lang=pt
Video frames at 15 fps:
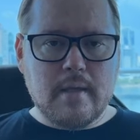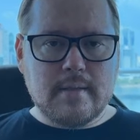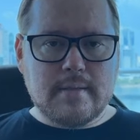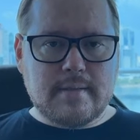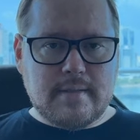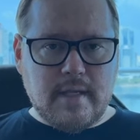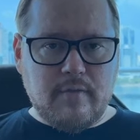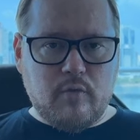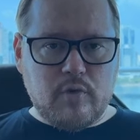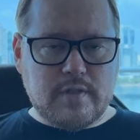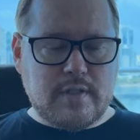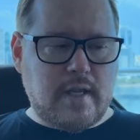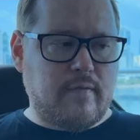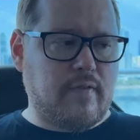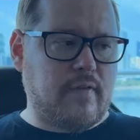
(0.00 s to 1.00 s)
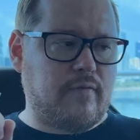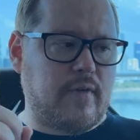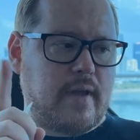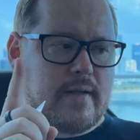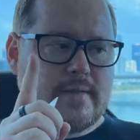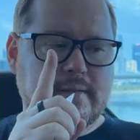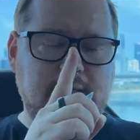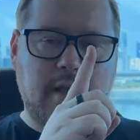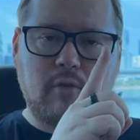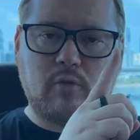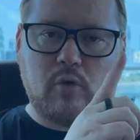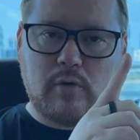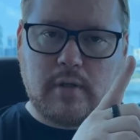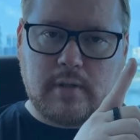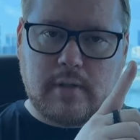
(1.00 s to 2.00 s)
Se você viver
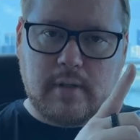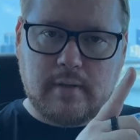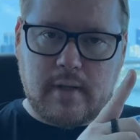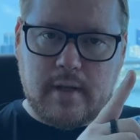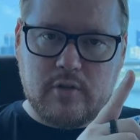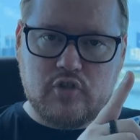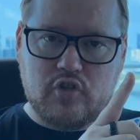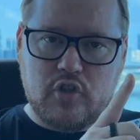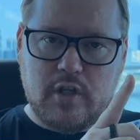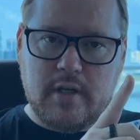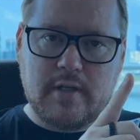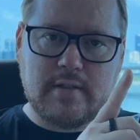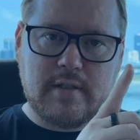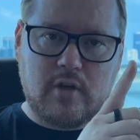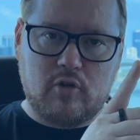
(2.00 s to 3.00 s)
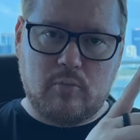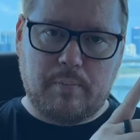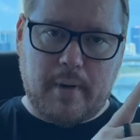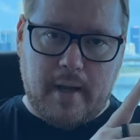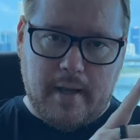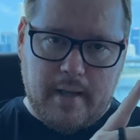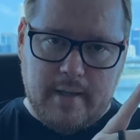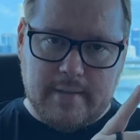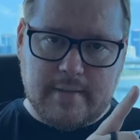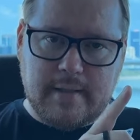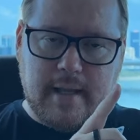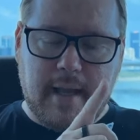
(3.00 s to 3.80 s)
183 dias em um país,